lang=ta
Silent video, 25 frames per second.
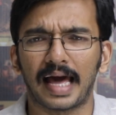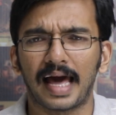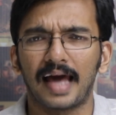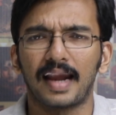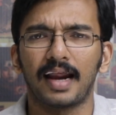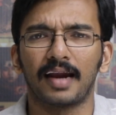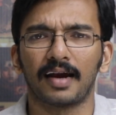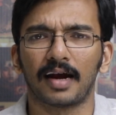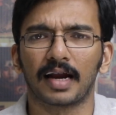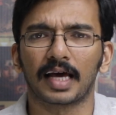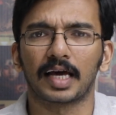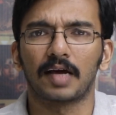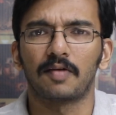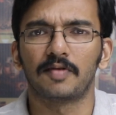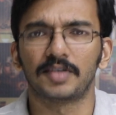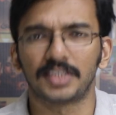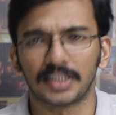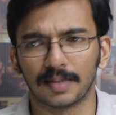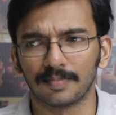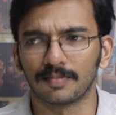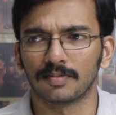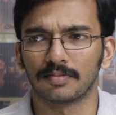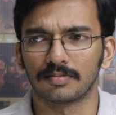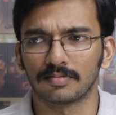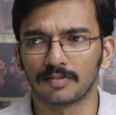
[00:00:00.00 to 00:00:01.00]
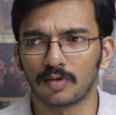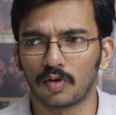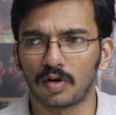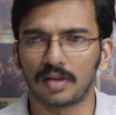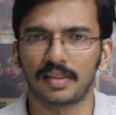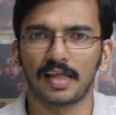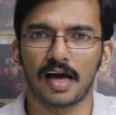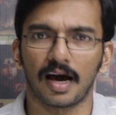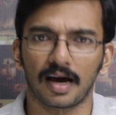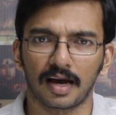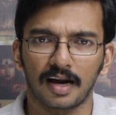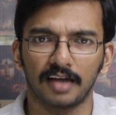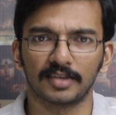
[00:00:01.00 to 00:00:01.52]
ரேராக நடக்கிற விஷயம் ஒரு
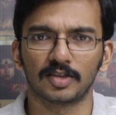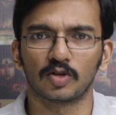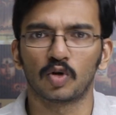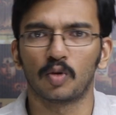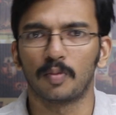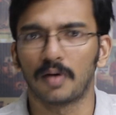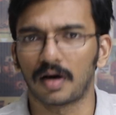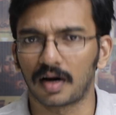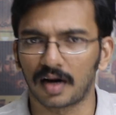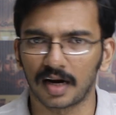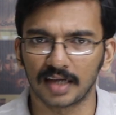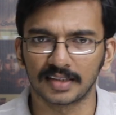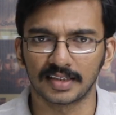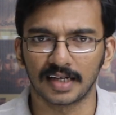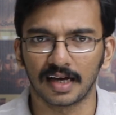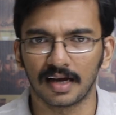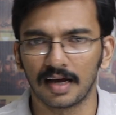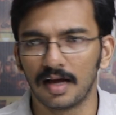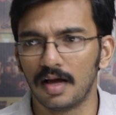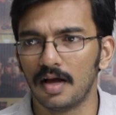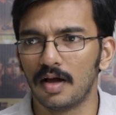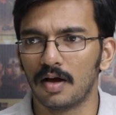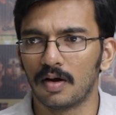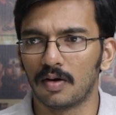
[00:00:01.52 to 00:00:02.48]
தியாகராஜன் குமார் ராஜா